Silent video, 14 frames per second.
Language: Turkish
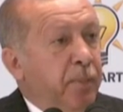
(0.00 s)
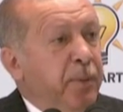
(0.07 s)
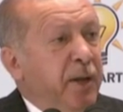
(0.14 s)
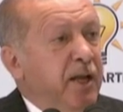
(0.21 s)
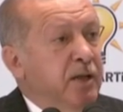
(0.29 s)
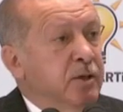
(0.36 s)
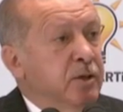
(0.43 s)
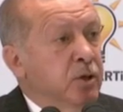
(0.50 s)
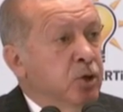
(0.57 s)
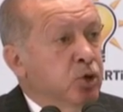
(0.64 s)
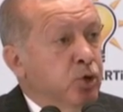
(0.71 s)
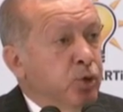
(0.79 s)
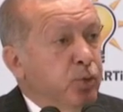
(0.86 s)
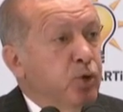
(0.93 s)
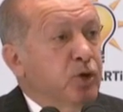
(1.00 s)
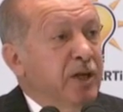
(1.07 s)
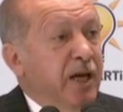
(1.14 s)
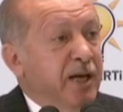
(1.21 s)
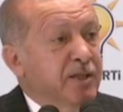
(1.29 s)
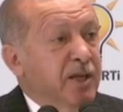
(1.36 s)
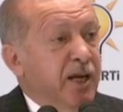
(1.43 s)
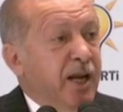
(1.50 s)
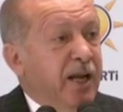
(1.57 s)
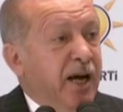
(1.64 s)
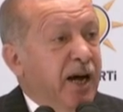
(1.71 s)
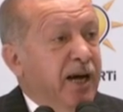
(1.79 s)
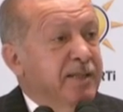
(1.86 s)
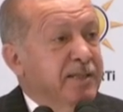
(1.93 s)
CHP'nin Çubuk'ta
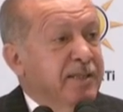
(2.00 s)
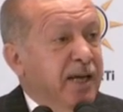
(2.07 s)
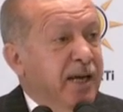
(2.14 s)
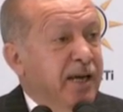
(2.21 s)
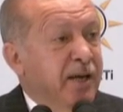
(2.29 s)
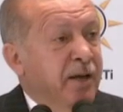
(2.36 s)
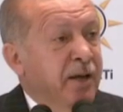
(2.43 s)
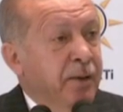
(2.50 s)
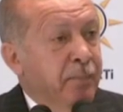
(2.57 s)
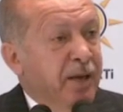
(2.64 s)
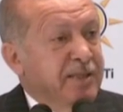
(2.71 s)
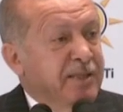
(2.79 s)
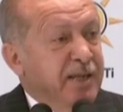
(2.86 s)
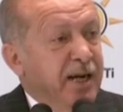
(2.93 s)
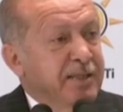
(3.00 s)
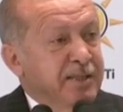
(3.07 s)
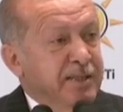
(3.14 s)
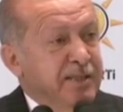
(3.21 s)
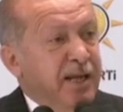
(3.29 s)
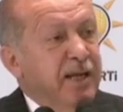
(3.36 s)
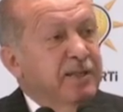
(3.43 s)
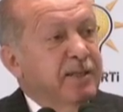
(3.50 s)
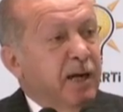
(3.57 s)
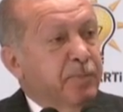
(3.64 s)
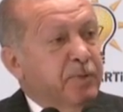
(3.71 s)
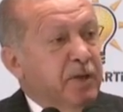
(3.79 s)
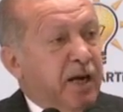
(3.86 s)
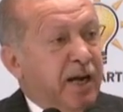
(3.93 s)
yaşanan hadiseyi mecrasından
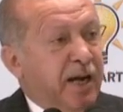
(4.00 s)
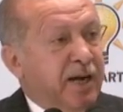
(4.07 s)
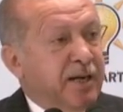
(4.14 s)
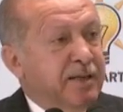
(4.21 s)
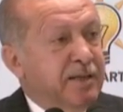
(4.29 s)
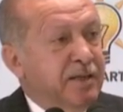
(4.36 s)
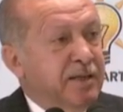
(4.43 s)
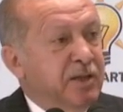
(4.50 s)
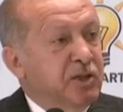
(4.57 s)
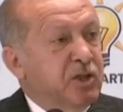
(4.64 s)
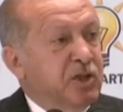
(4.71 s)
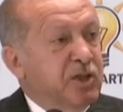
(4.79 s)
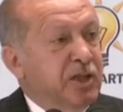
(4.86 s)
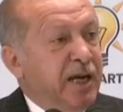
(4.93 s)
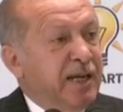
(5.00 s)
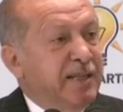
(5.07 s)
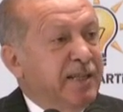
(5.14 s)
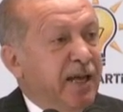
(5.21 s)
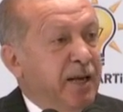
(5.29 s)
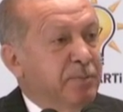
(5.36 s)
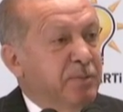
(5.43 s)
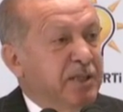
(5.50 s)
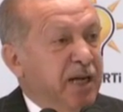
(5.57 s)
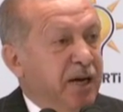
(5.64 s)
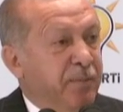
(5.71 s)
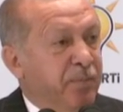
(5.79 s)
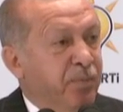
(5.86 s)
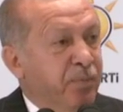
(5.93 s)
saptırarak işi
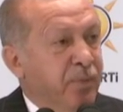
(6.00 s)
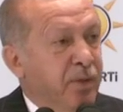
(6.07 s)
şehitlerimize,